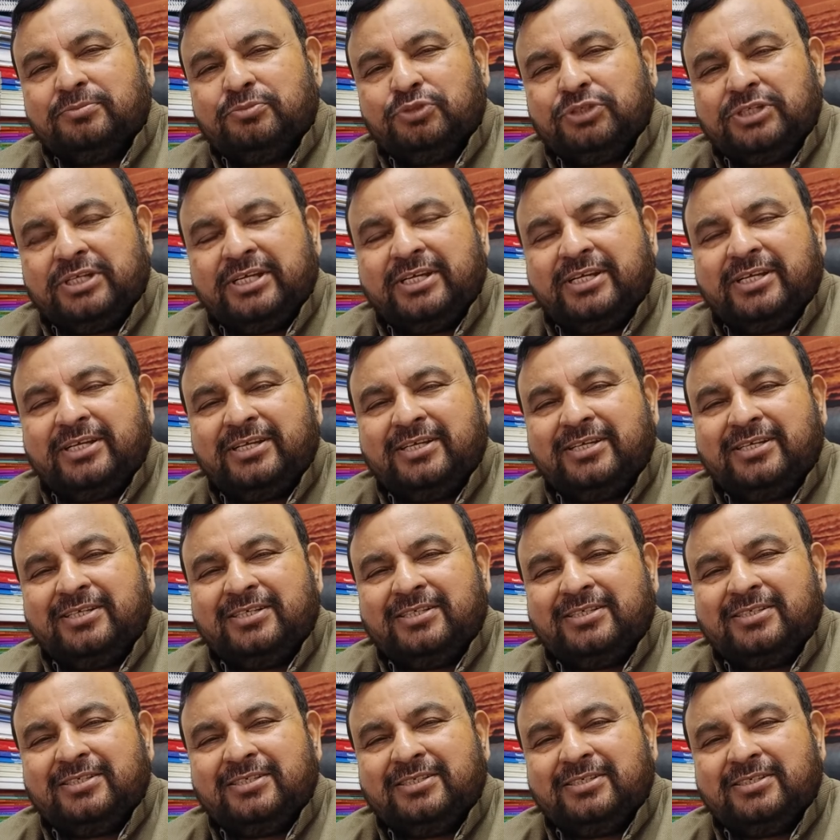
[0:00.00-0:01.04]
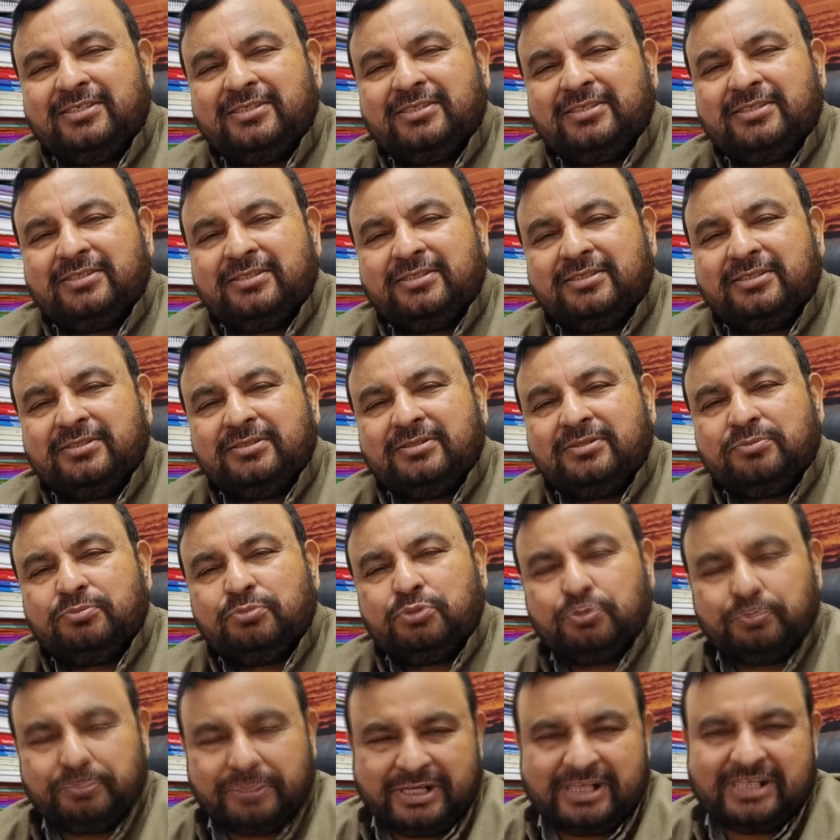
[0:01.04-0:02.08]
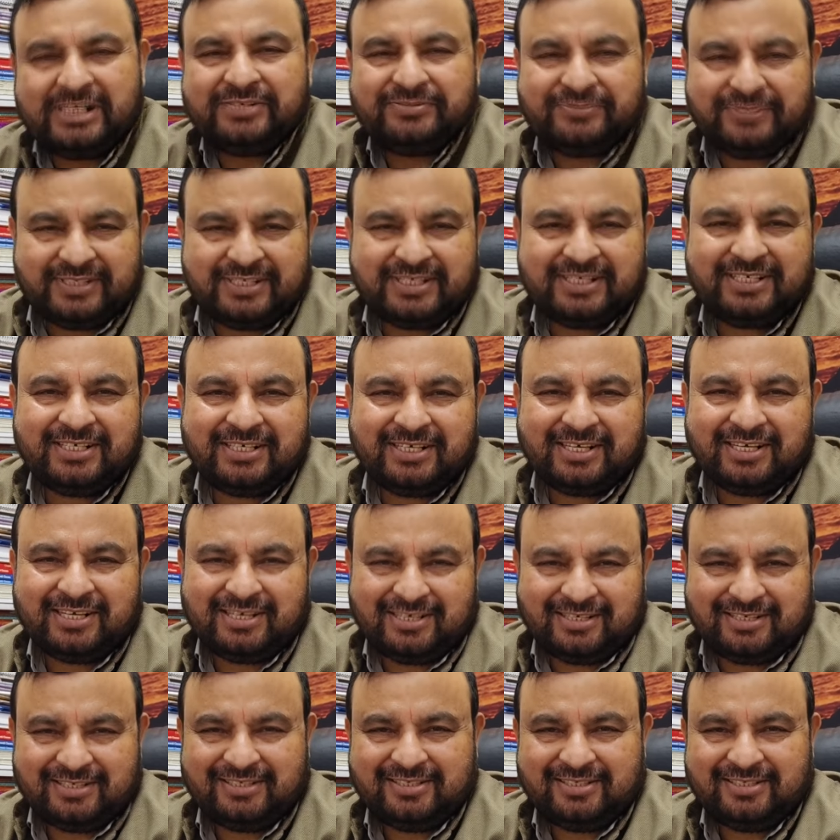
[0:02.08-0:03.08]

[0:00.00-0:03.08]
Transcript: मुझे मुंबई डिवीज़न का